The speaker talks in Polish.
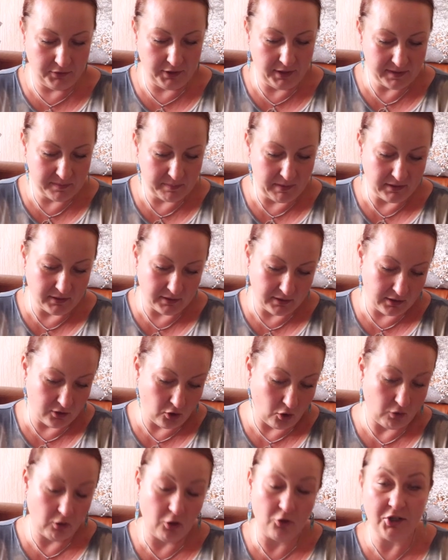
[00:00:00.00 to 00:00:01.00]
niezbędne
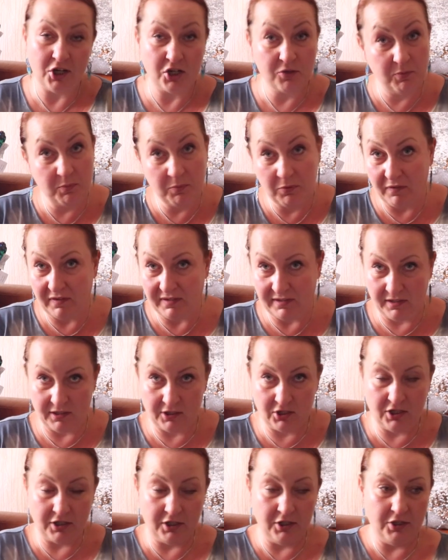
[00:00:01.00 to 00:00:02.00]
do chociażby prowadzenia
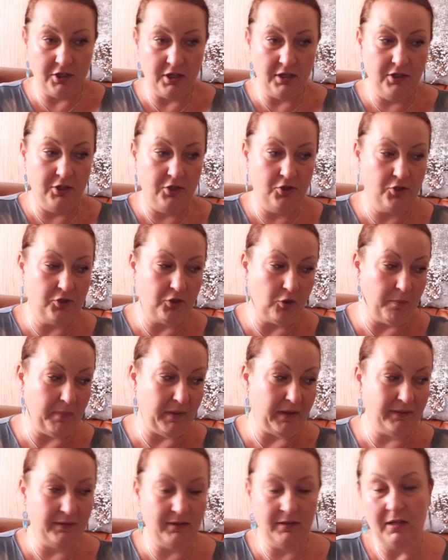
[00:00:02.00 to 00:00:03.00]
księgi cieni, czy
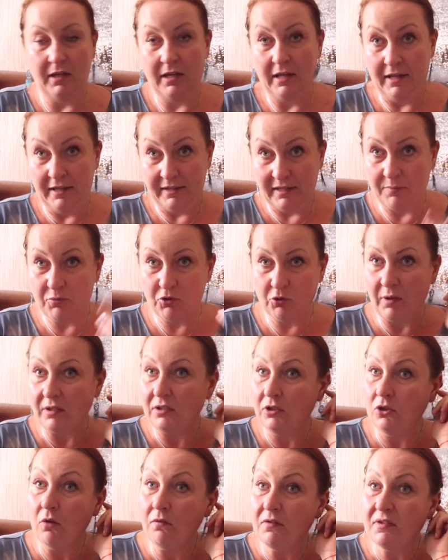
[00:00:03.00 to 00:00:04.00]
koperty na
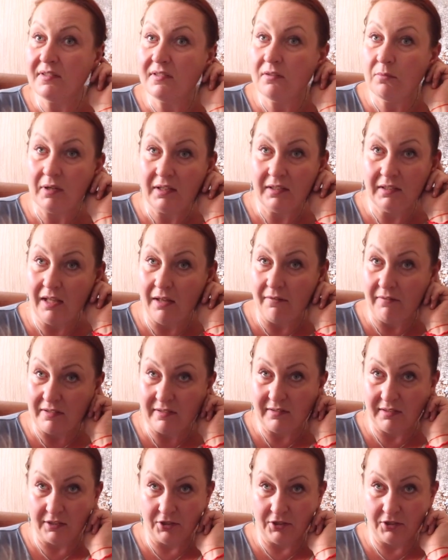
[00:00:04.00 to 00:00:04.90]
przykład do wysyłek dla Was.